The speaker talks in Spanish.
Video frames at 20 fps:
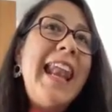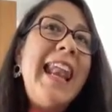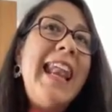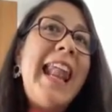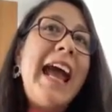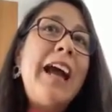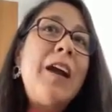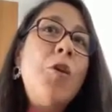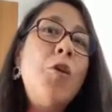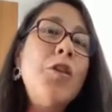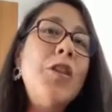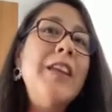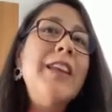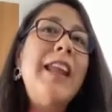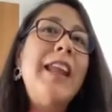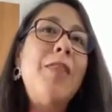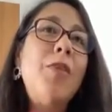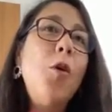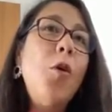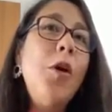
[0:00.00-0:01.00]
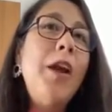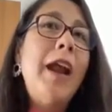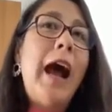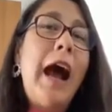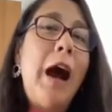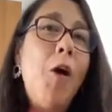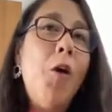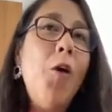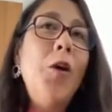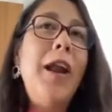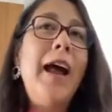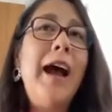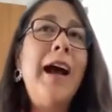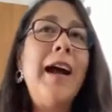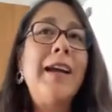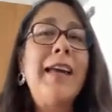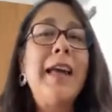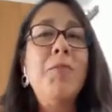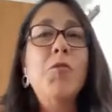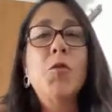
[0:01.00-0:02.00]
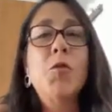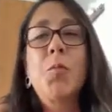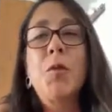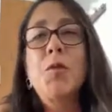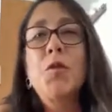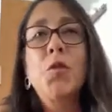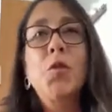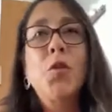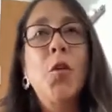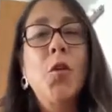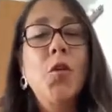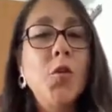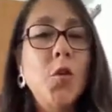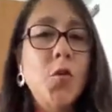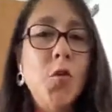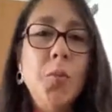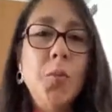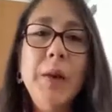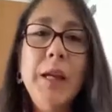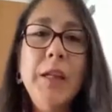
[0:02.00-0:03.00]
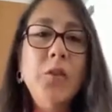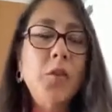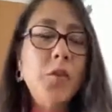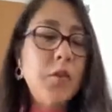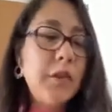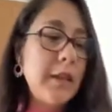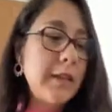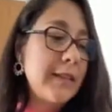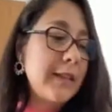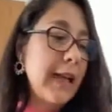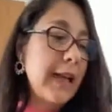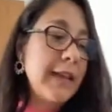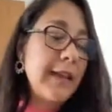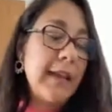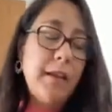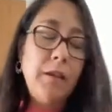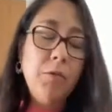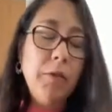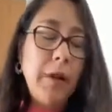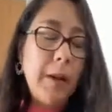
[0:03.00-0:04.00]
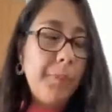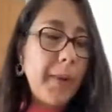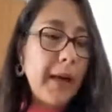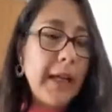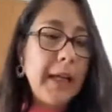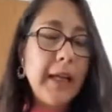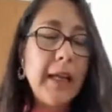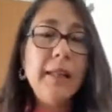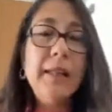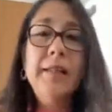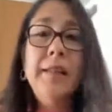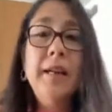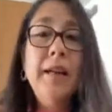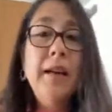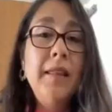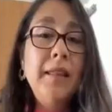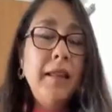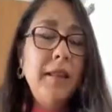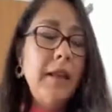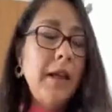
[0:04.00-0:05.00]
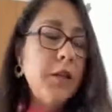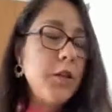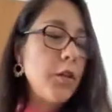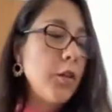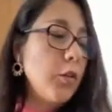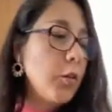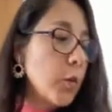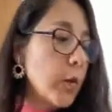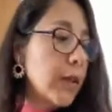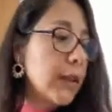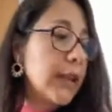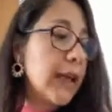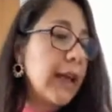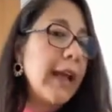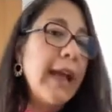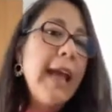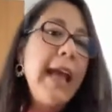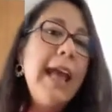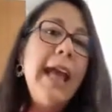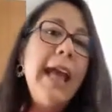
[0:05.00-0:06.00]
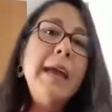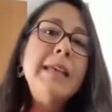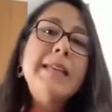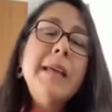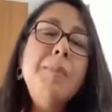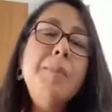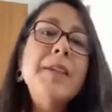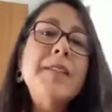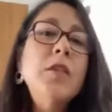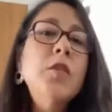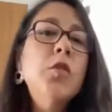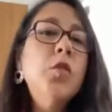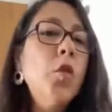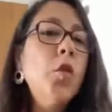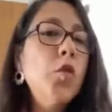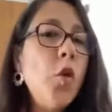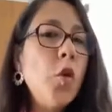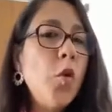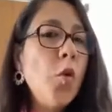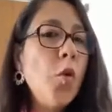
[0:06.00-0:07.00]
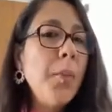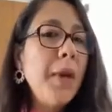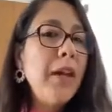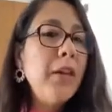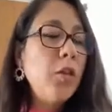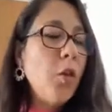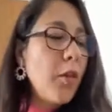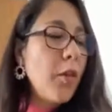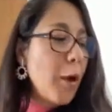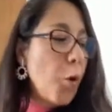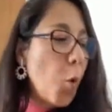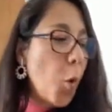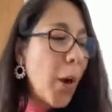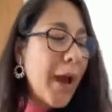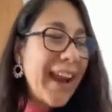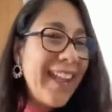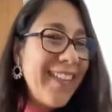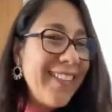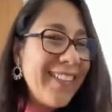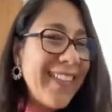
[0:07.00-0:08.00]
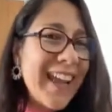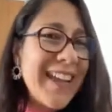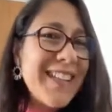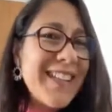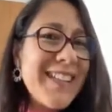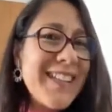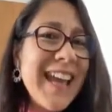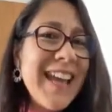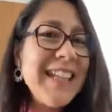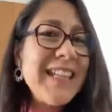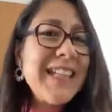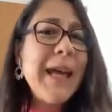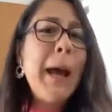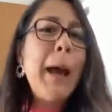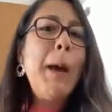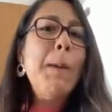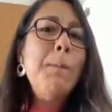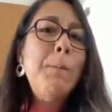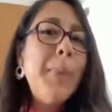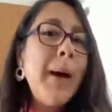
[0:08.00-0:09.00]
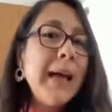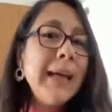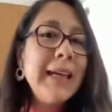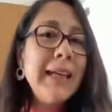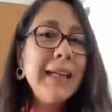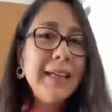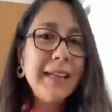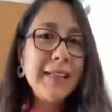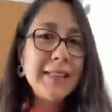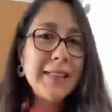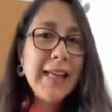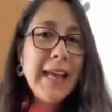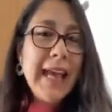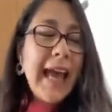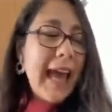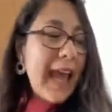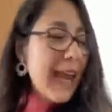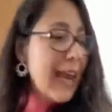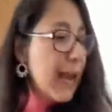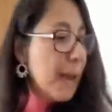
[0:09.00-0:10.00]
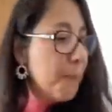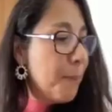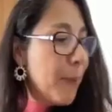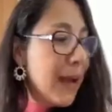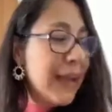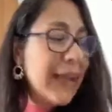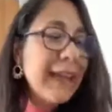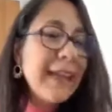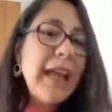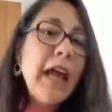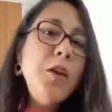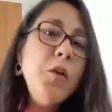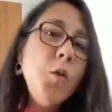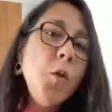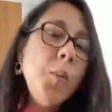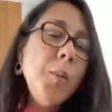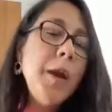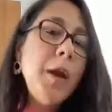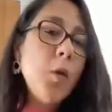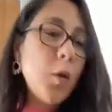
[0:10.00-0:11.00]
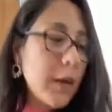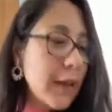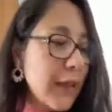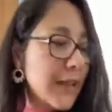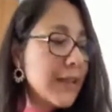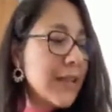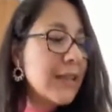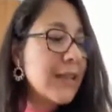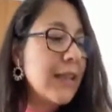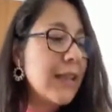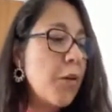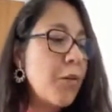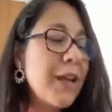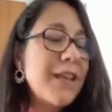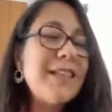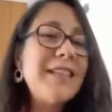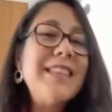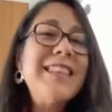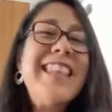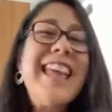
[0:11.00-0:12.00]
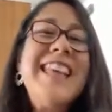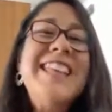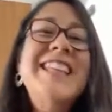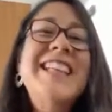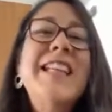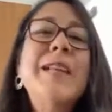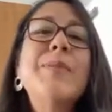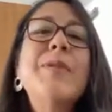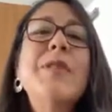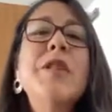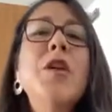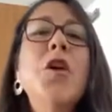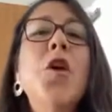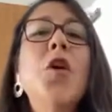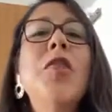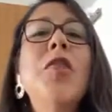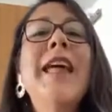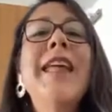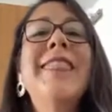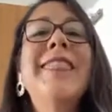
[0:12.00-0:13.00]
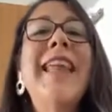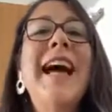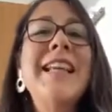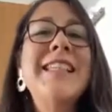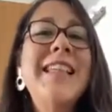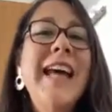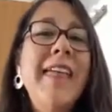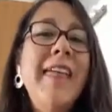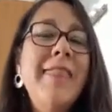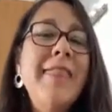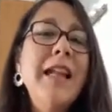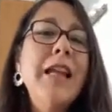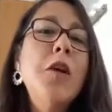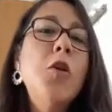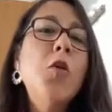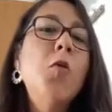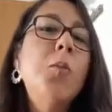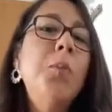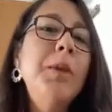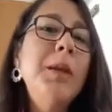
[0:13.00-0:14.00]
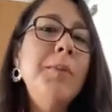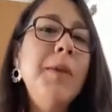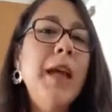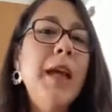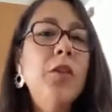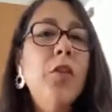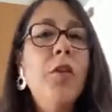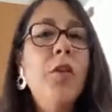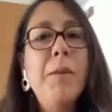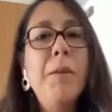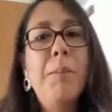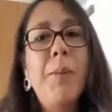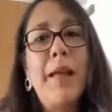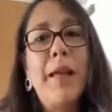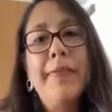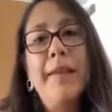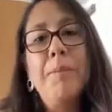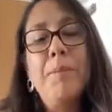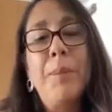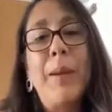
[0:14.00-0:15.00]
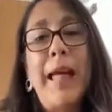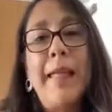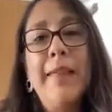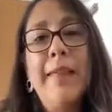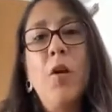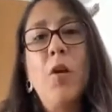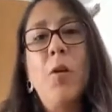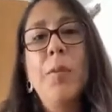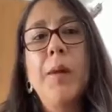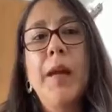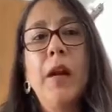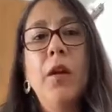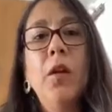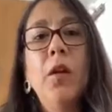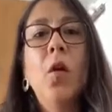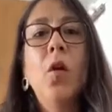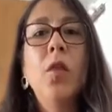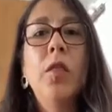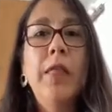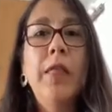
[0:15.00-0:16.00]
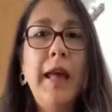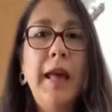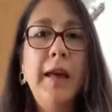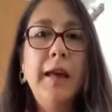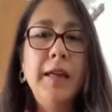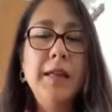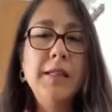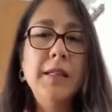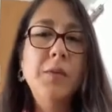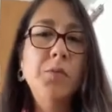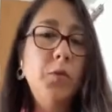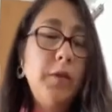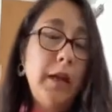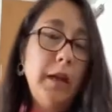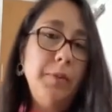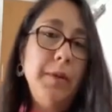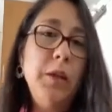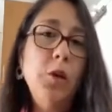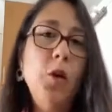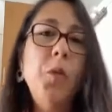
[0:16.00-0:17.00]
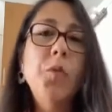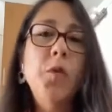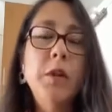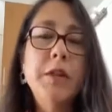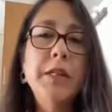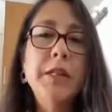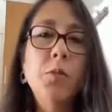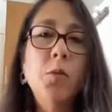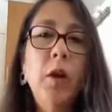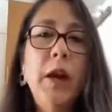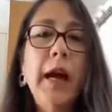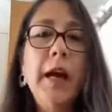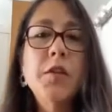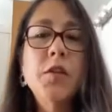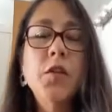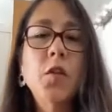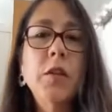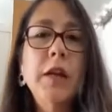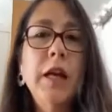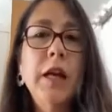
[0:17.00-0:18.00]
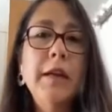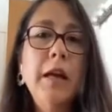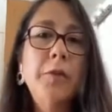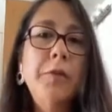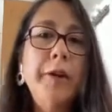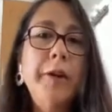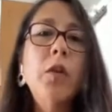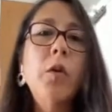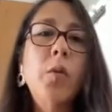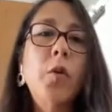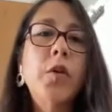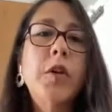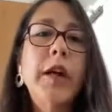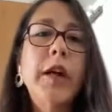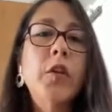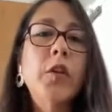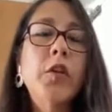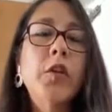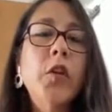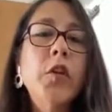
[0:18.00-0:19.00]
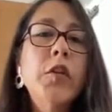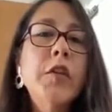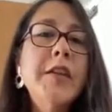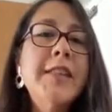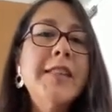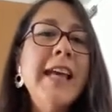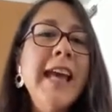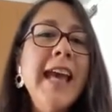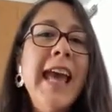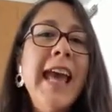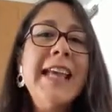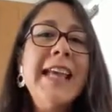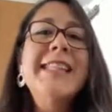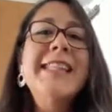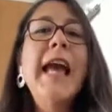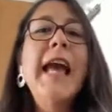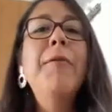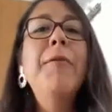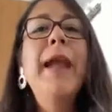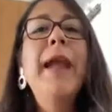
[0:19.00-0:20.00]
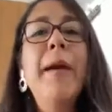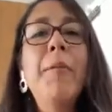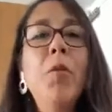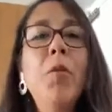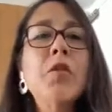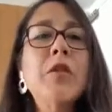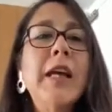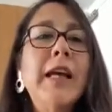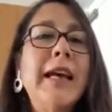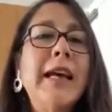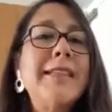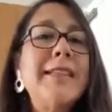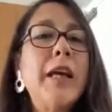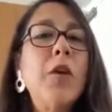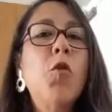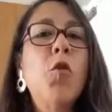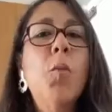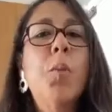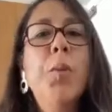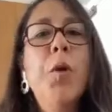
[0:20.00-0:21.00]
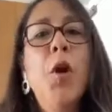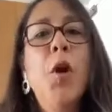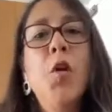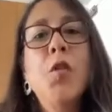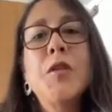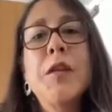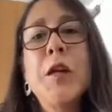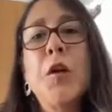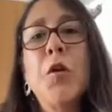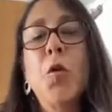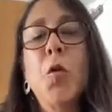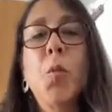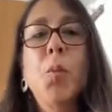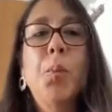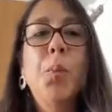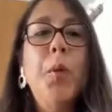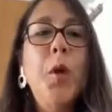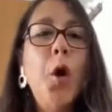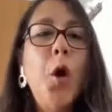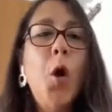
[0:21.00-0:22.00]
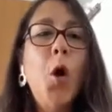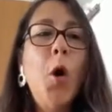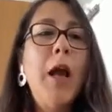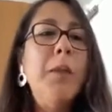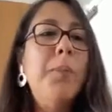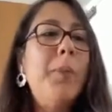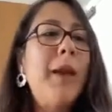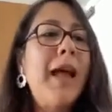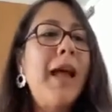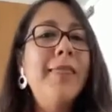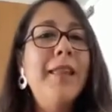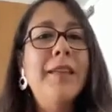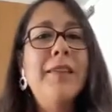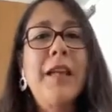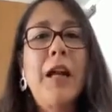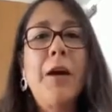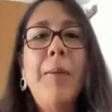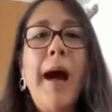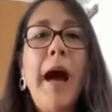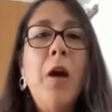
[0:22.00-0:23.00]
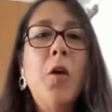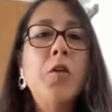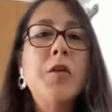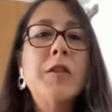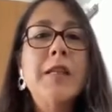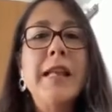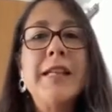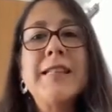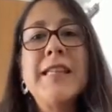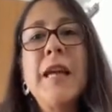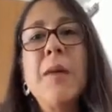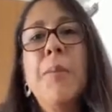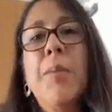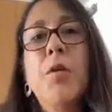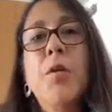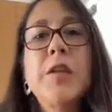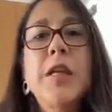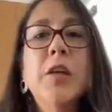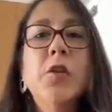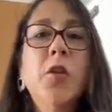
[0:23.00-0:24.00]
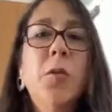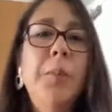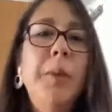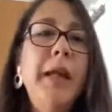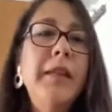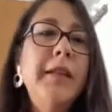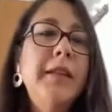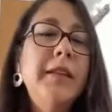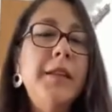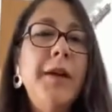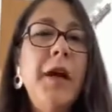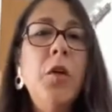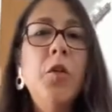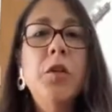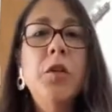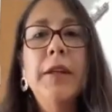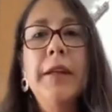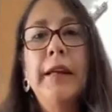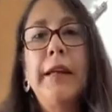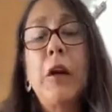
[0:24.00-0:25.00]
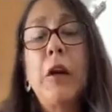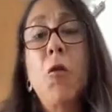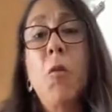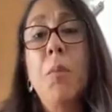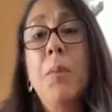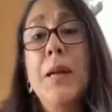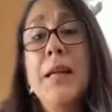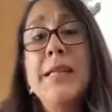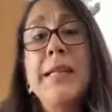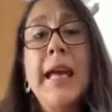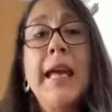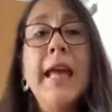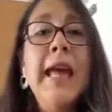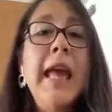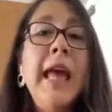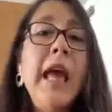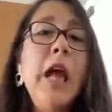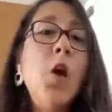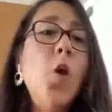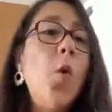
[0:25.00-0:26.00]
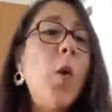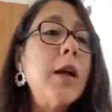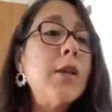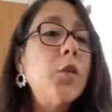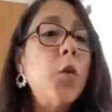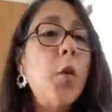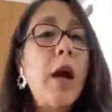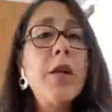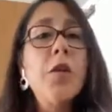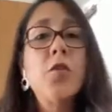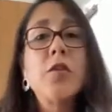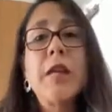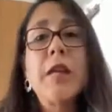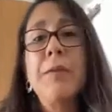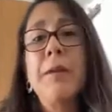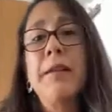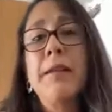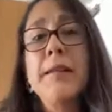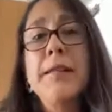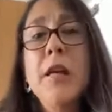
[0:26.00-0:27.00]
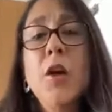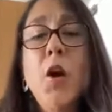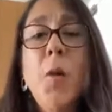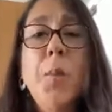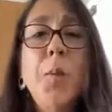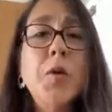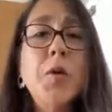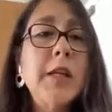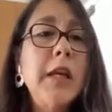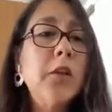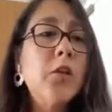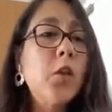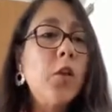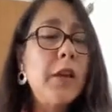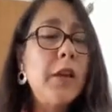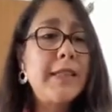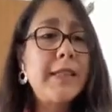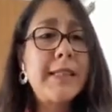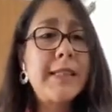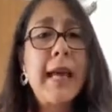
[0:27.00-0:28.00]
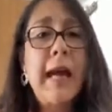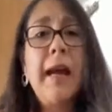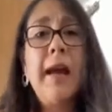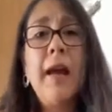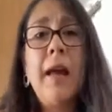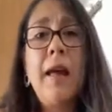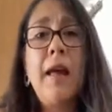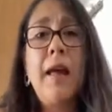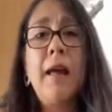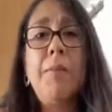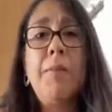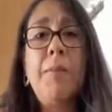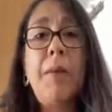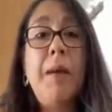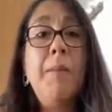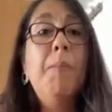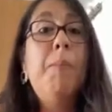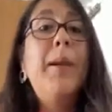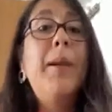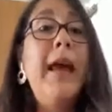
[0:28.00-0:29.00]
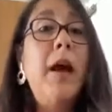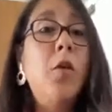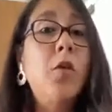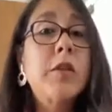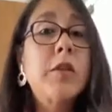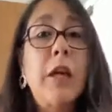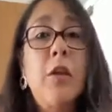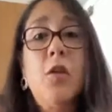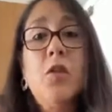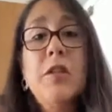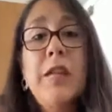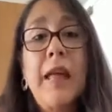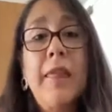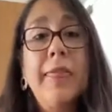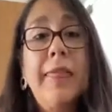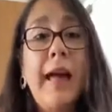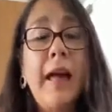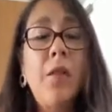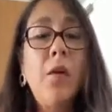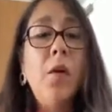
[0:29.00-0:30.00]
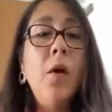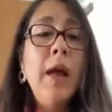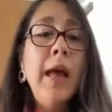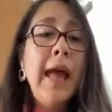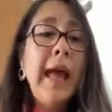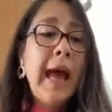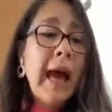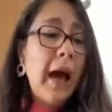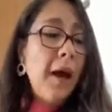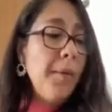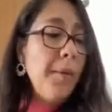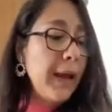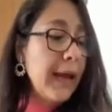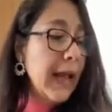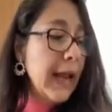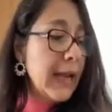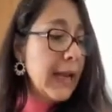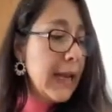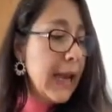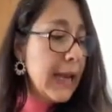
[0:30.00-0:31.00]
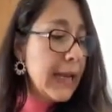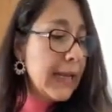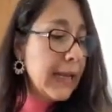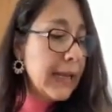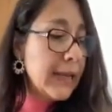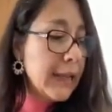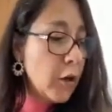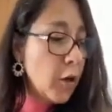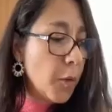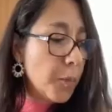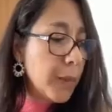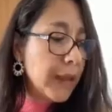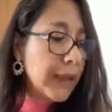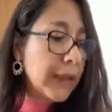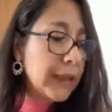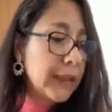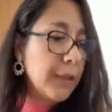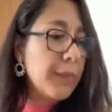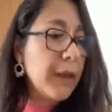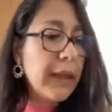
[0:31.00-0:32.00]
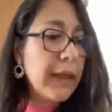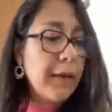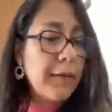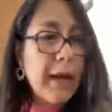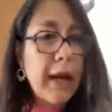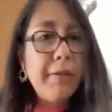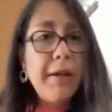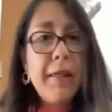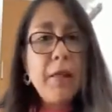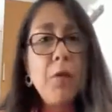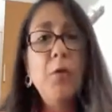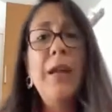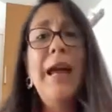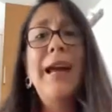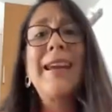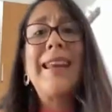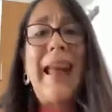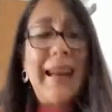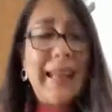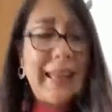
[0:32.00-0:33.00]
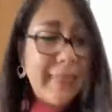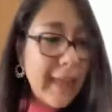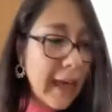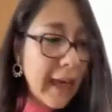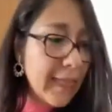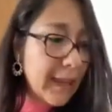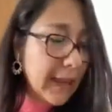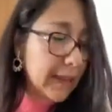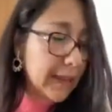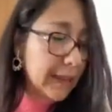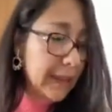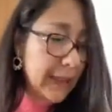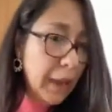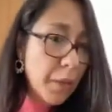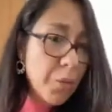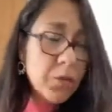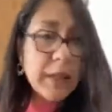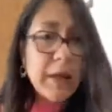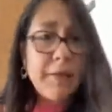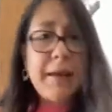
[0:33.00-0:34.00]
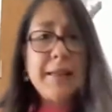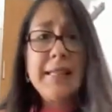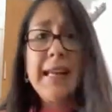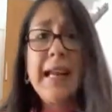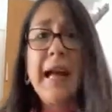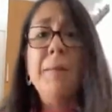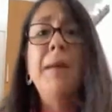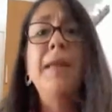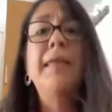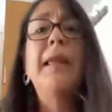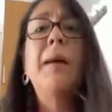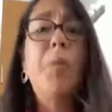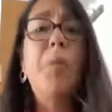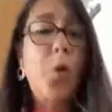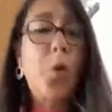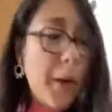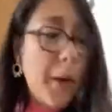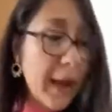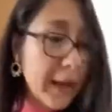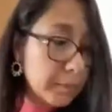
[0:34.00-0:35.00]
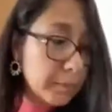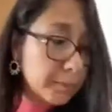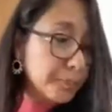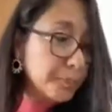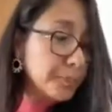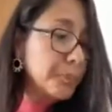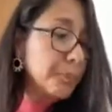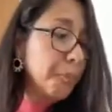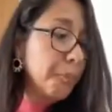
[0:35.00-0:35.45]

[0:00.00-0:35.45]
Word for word: la coordinadora ahora que hemos puesto todos los documentos, están en una página de internet y de hecho en Twitter, se presentó un documento de 46 páginas. En la página número 15 se da una descripción detallada del incumplimiento del plan, plan del gobierno de Guillermo, del binomio Guillermo Lazo y, Alfredo Borrero. Entonces, si hablamos de que se incumplió o no se incumplió el plan de trabajo, si el 100% del plan de trabajo tiene que cumplirse en cuatro años y el 25% de 100 eh, empleos que no se han dado, a ver, el, el ingeniero Pita también hablaba de una realidad, de que teníamos que básicamente probar